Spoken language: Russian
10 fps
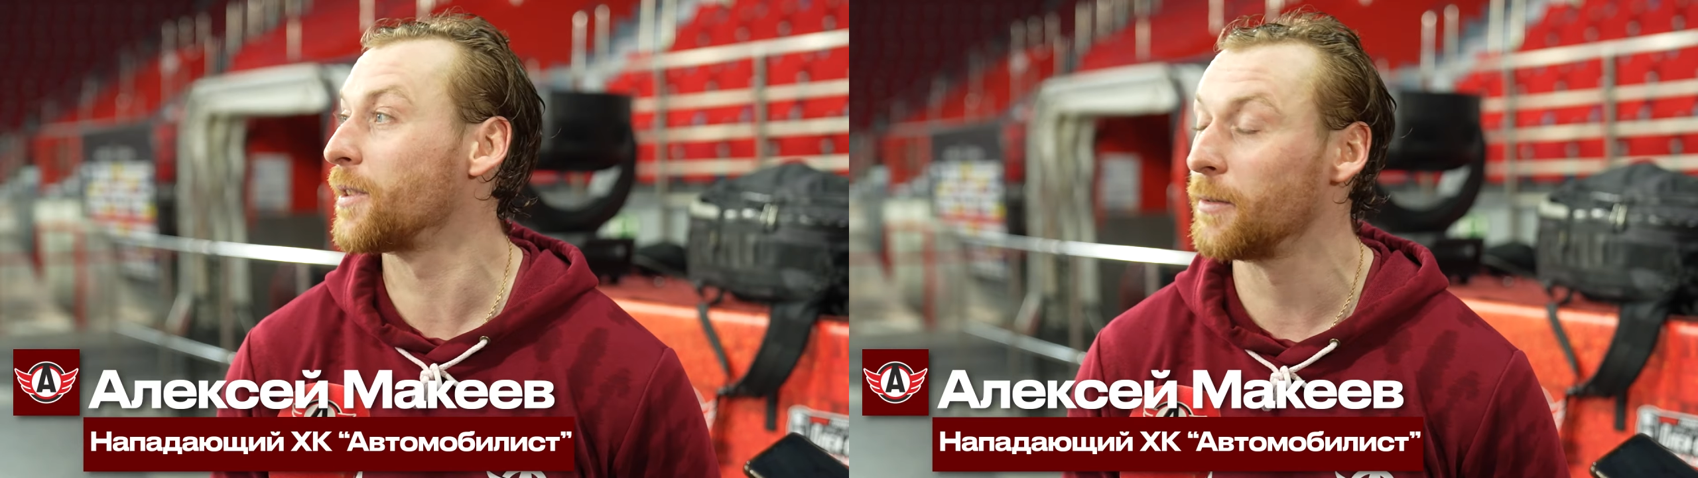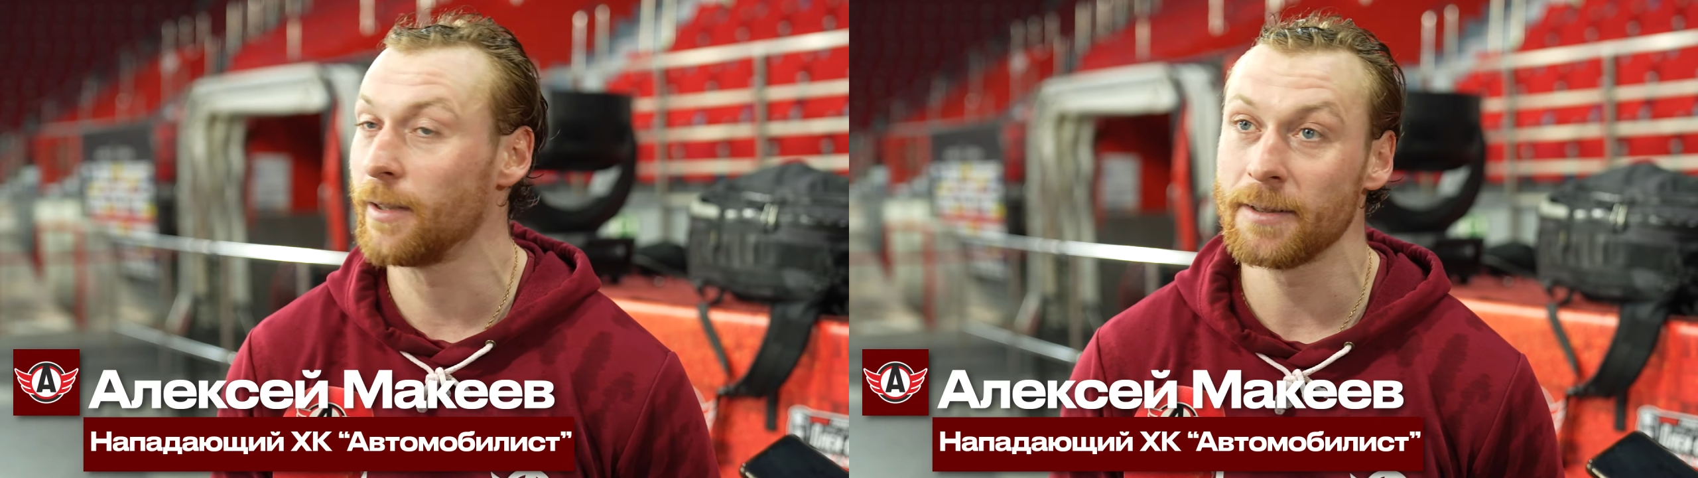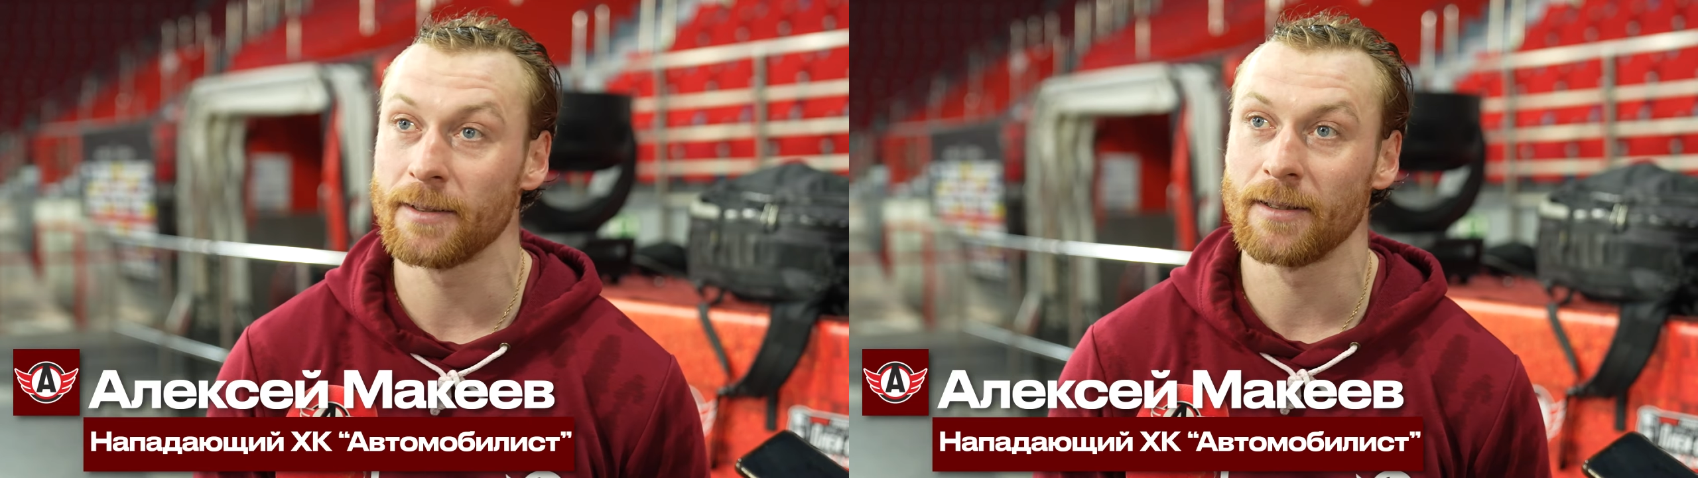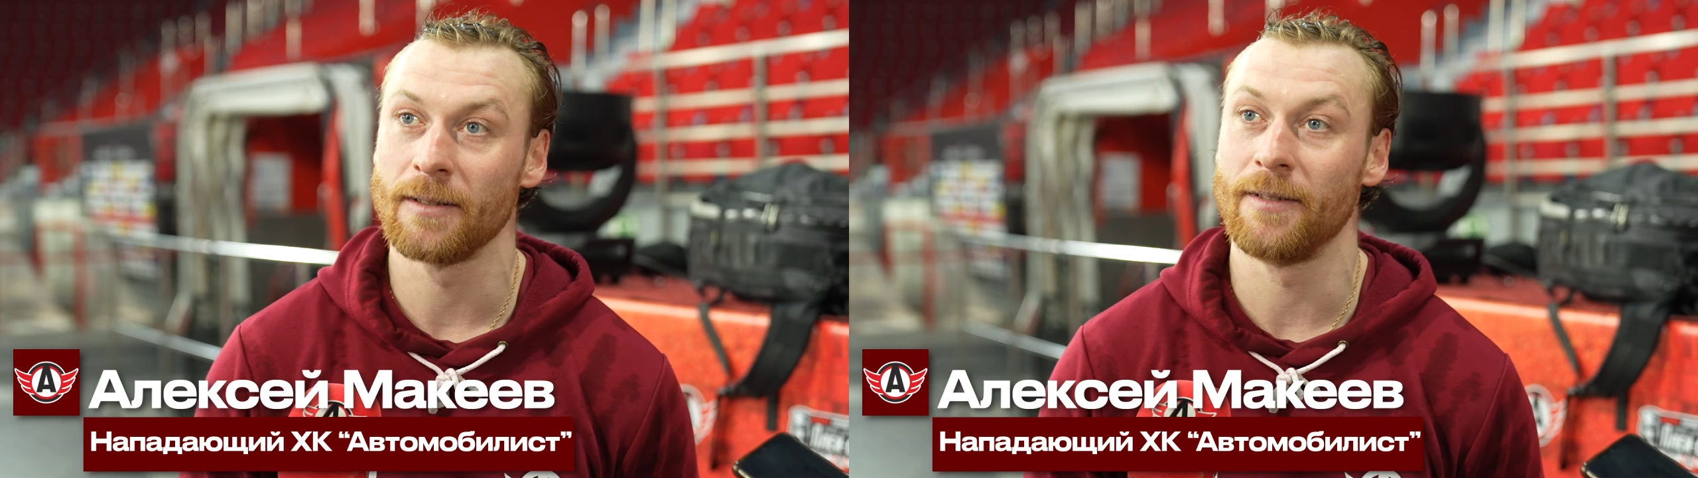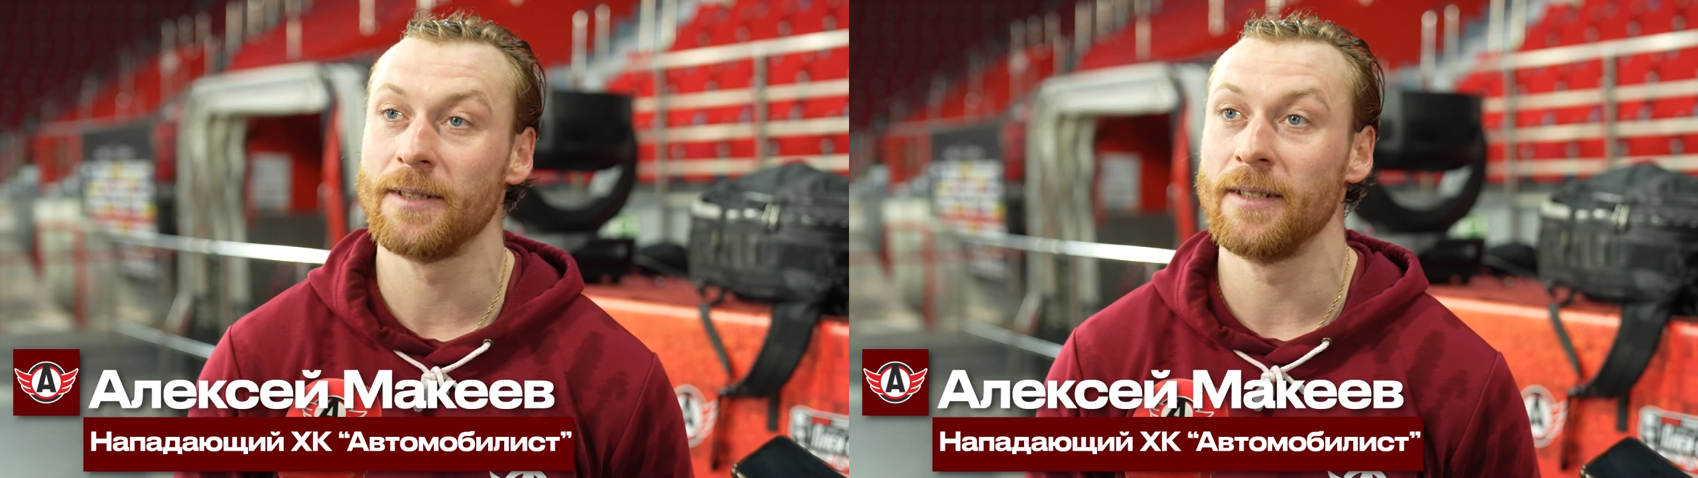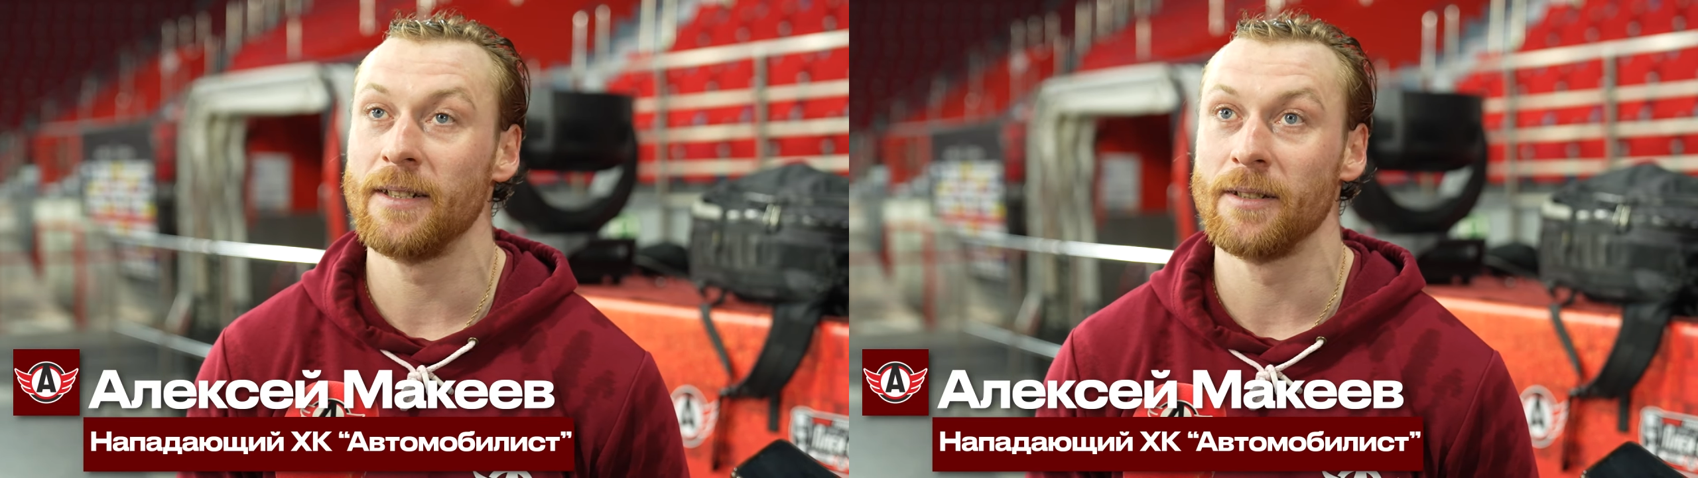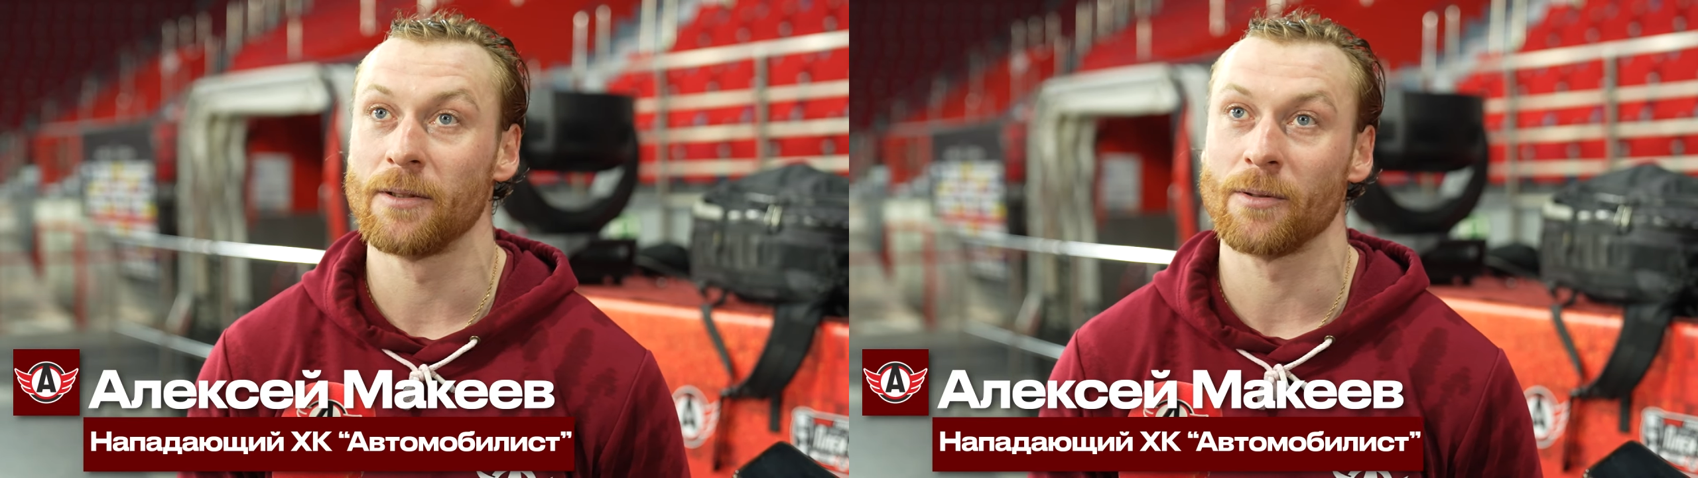развиваться две серии,